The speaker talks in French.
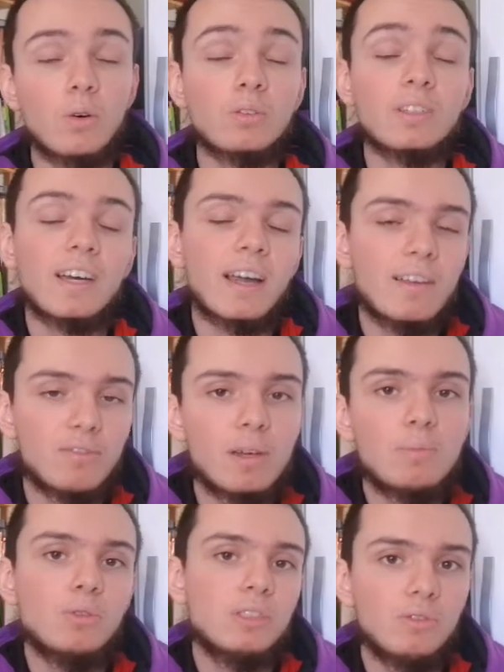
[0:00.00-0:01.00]
en très
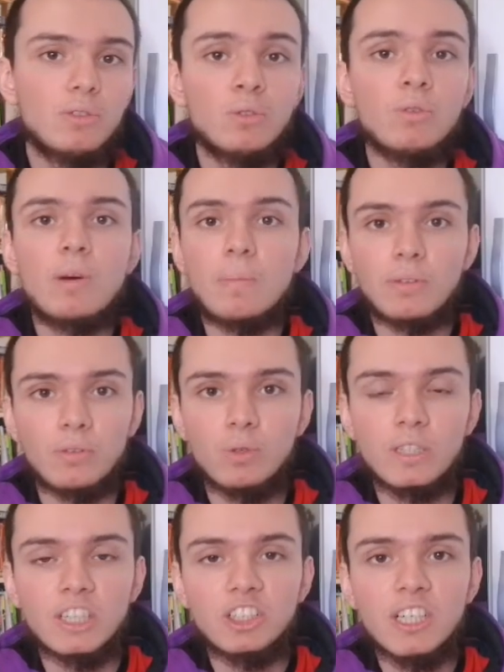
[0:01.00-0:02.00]
faible division, on va pas se le
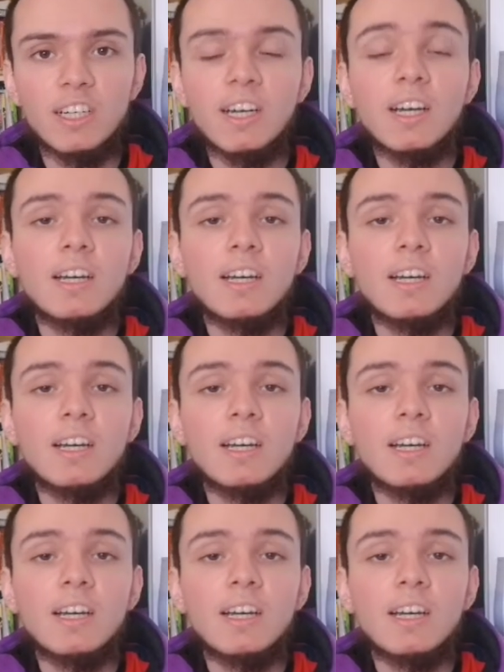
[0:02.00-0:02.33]
cacher,